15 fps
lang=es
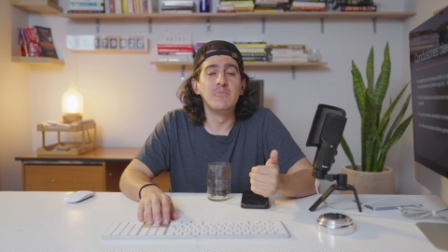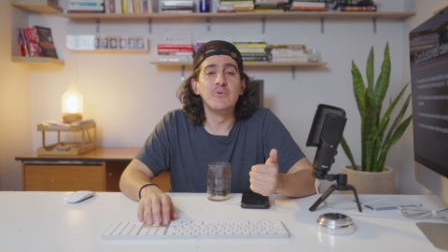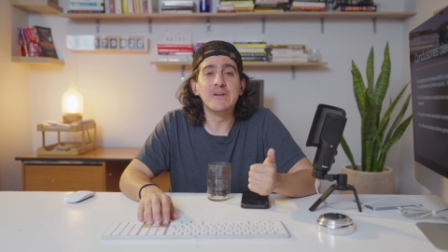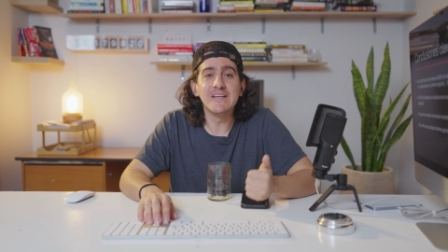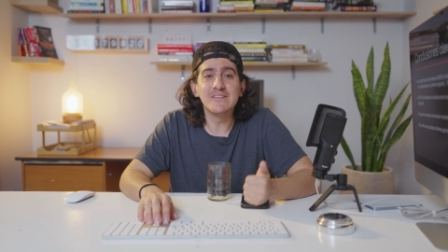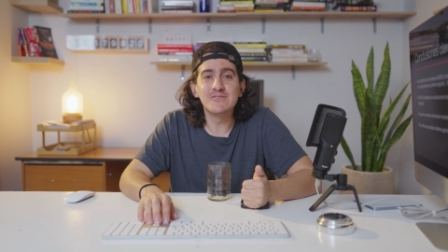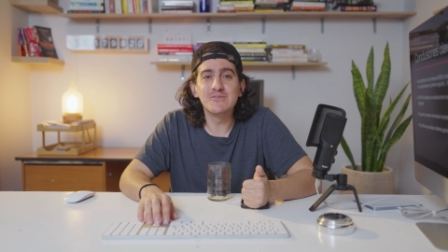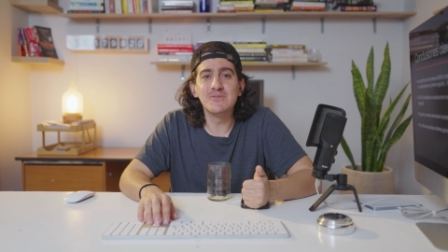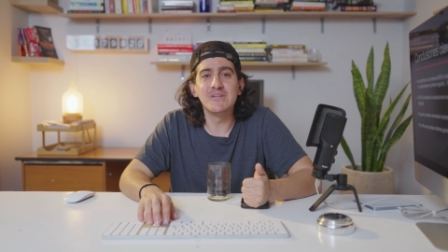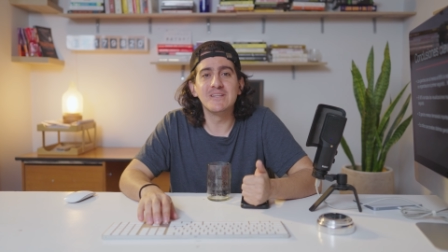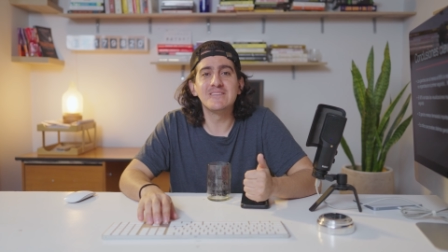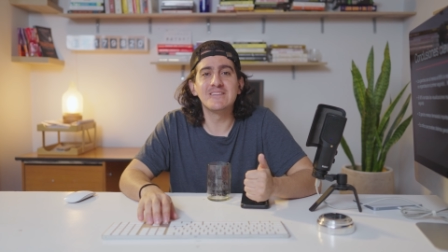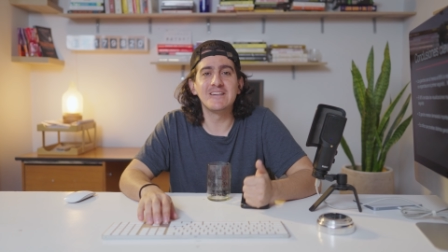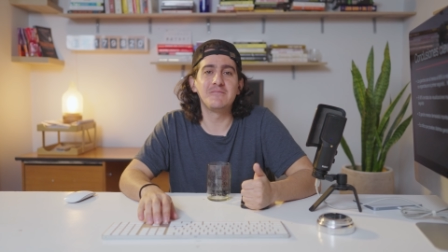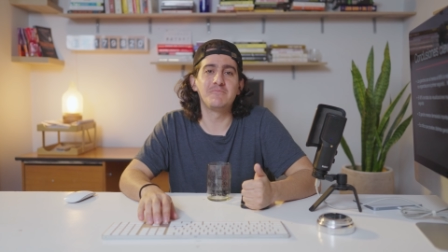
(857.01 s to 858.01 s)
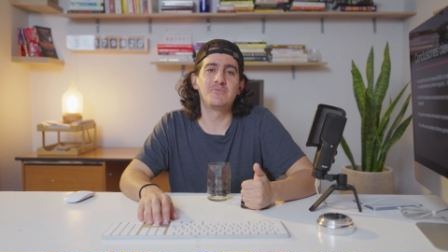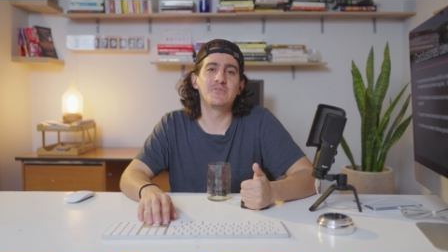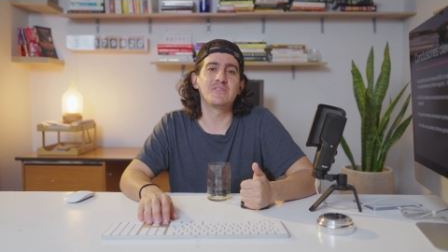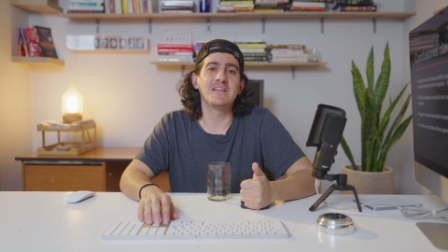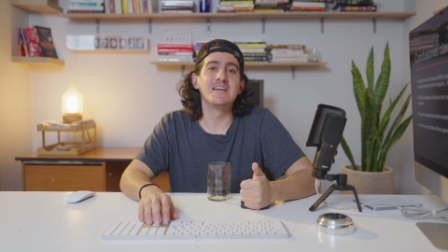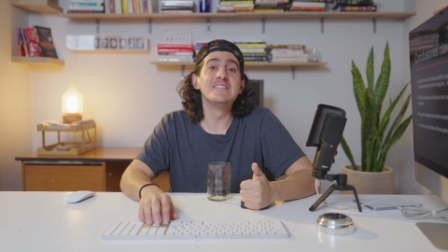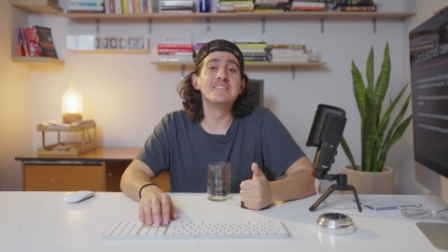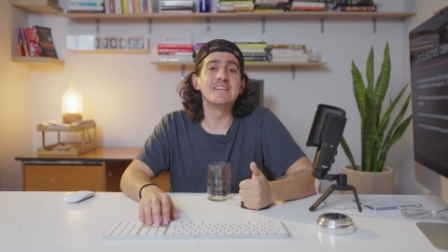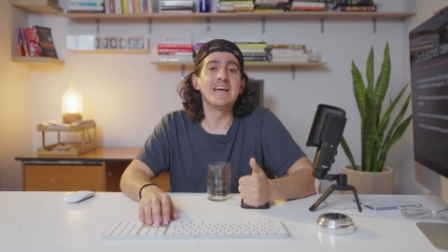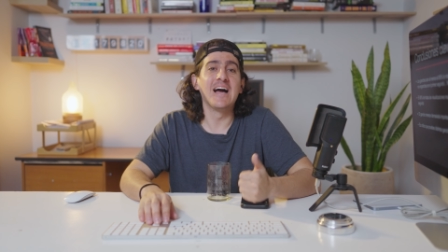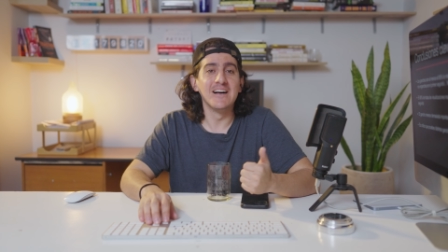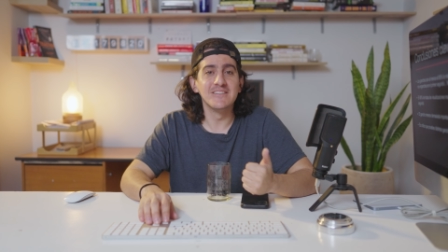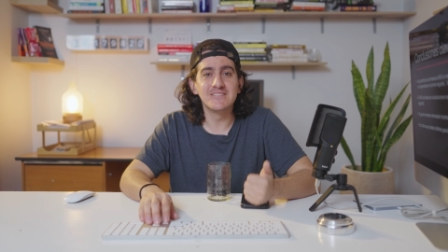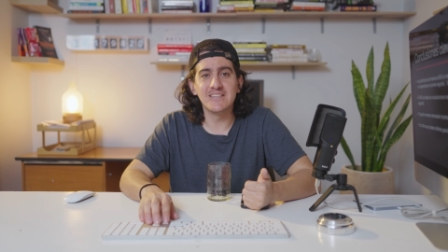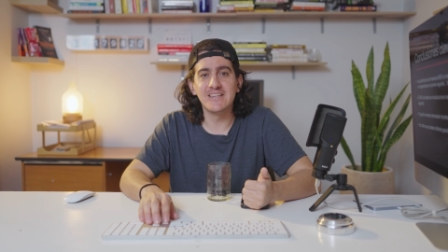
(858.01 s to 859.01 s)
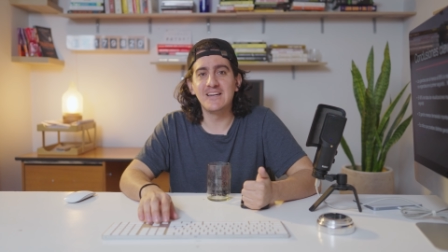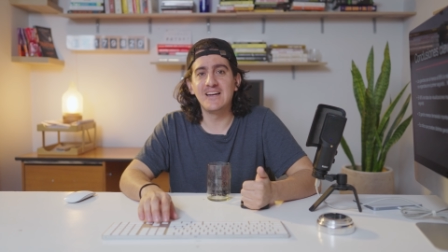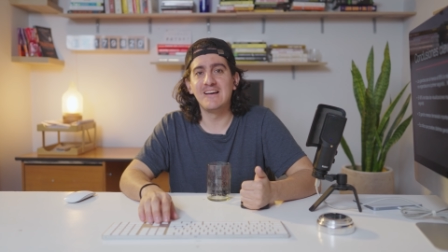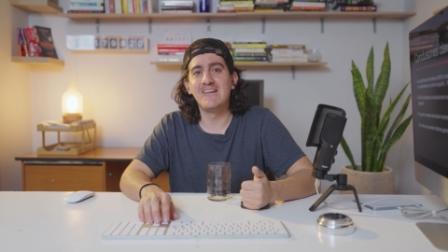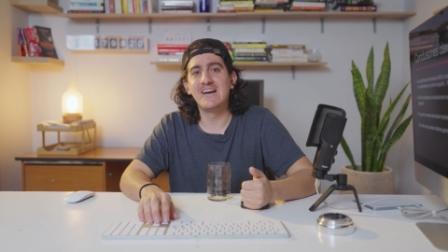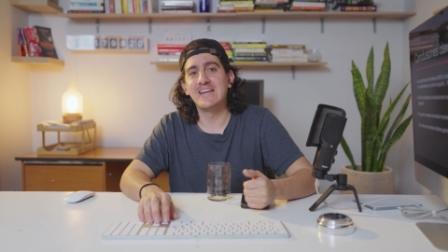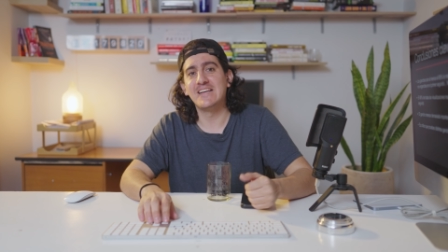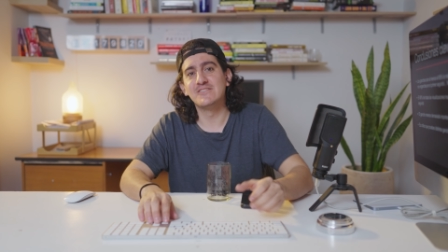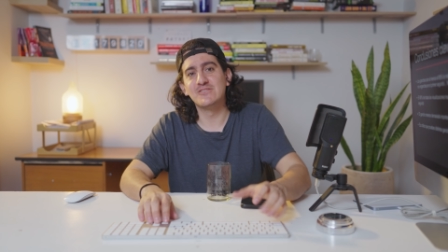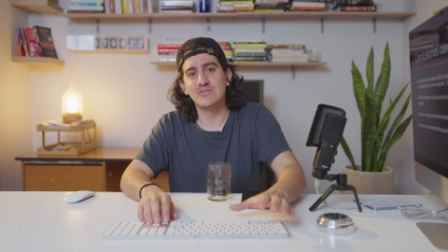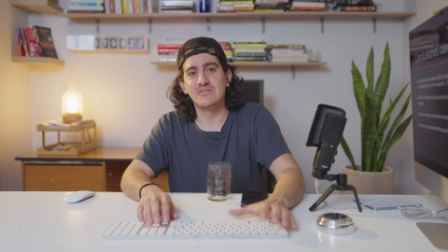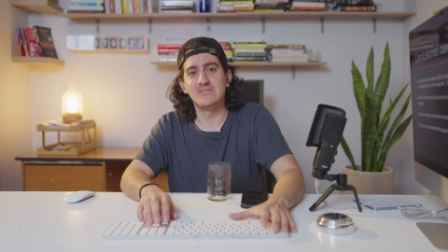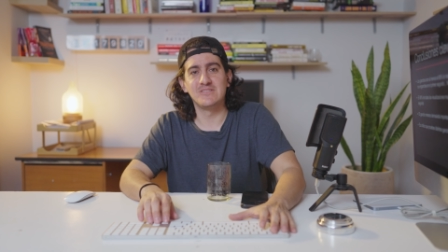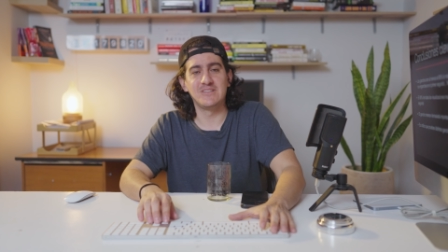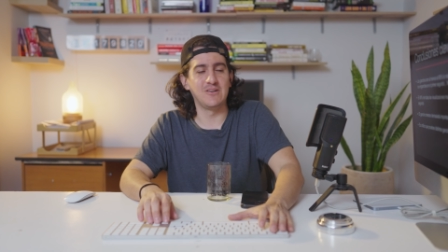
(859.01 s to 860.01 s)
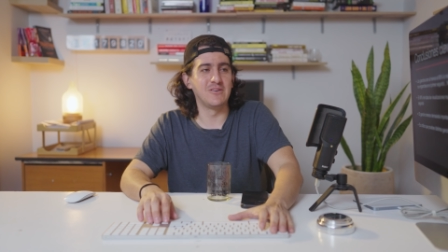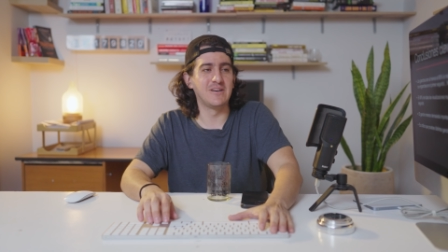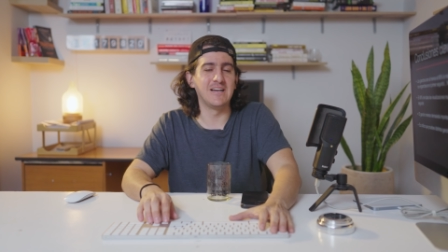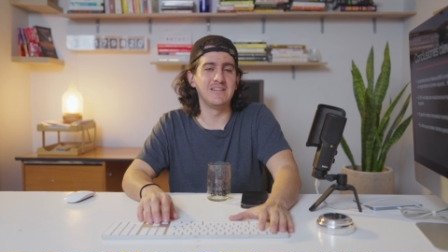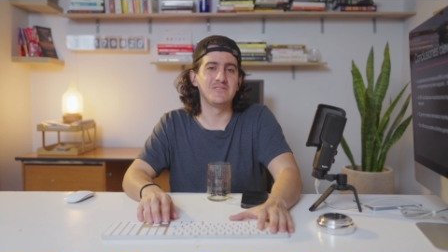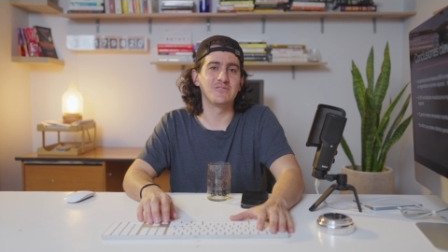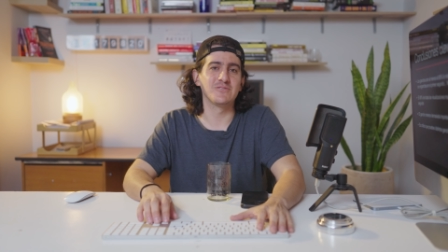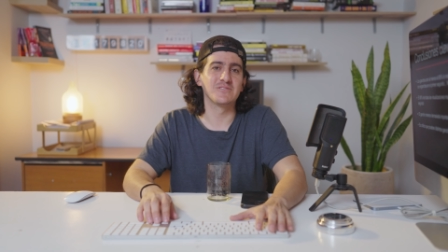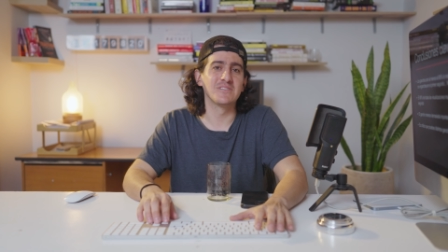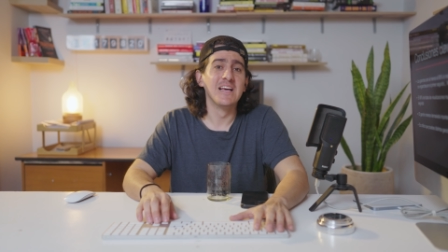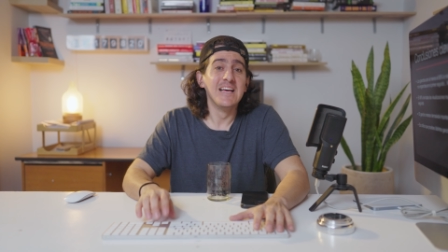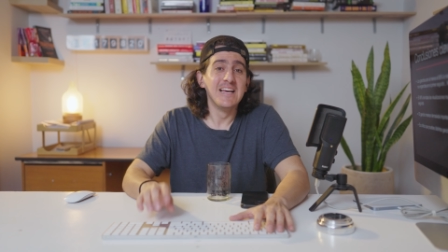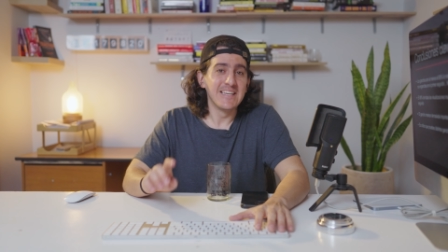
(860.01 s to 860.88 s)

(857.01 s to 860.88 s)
por eso es tan importante hacer la variación de los ganchos.